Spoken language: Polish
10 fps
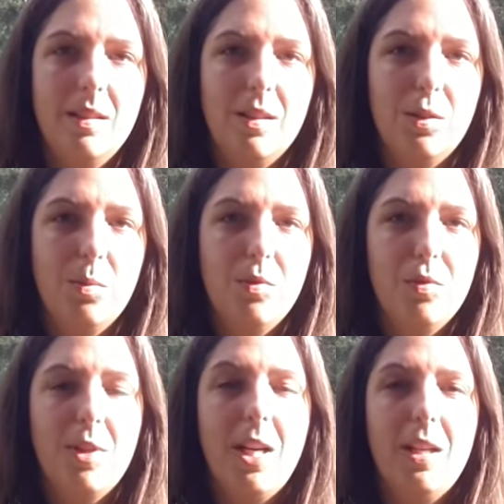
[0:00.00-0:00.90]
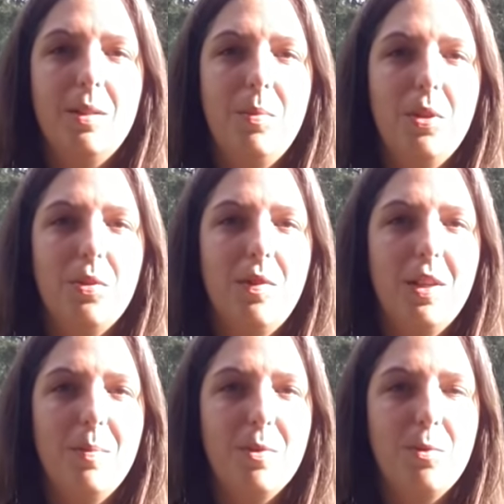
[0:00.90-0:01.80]
Jak to mówił Kant, mi
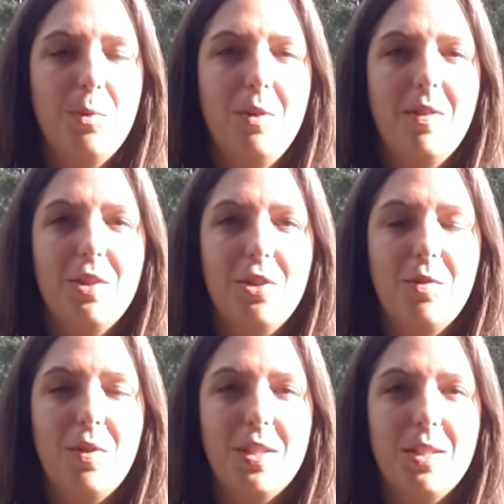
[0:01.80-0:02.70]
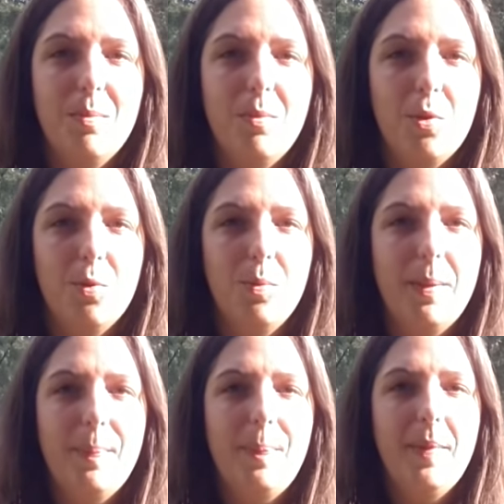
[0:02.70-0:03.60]
odwagę posługiwać się własnym
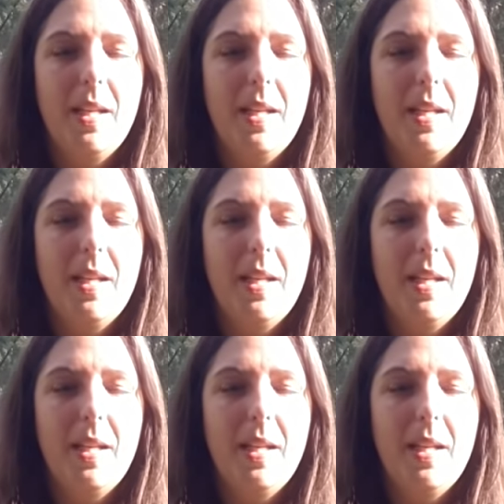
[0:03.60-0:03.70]
rozumem.